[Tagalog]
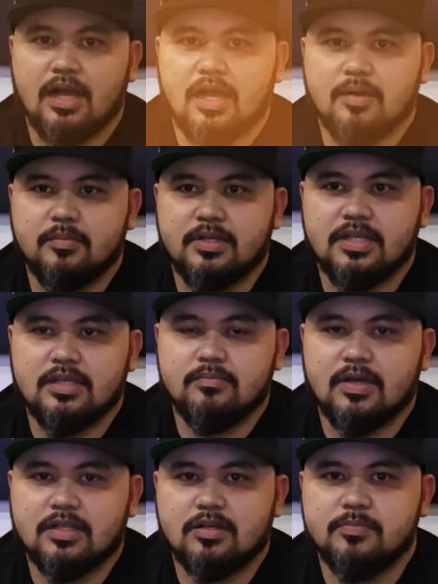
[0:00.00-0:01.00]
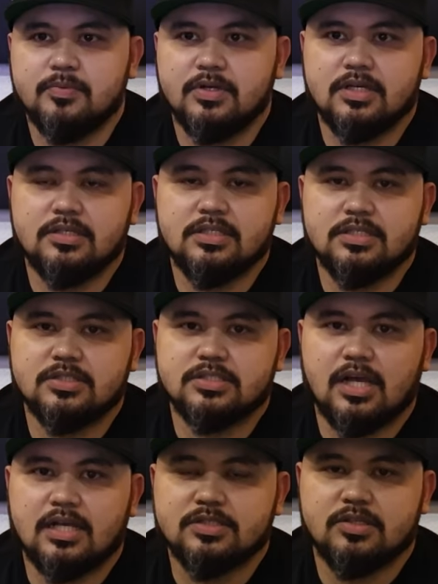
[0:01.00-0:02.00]
Um, ini-invite ko po kayo dito
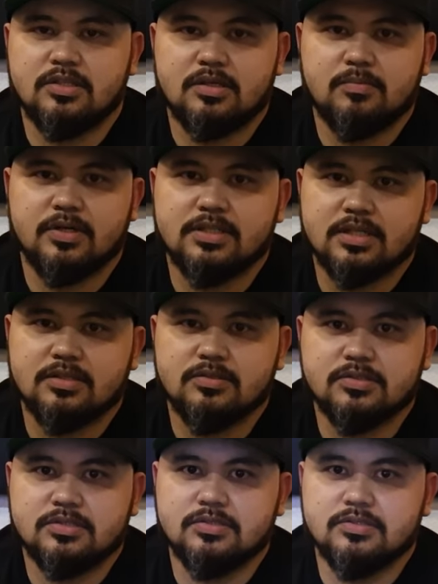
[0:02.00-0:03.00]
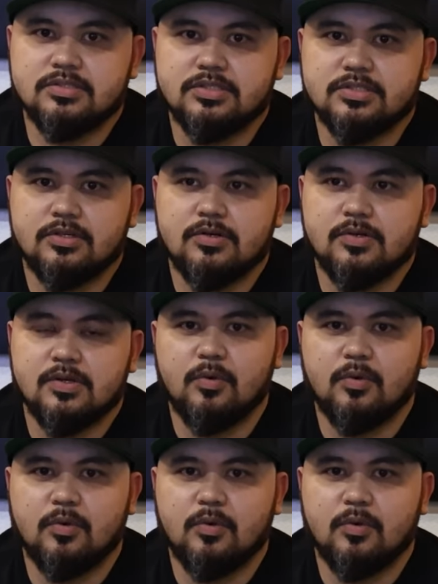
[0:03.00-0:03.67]
sa Solar Boy Tattoo Studio,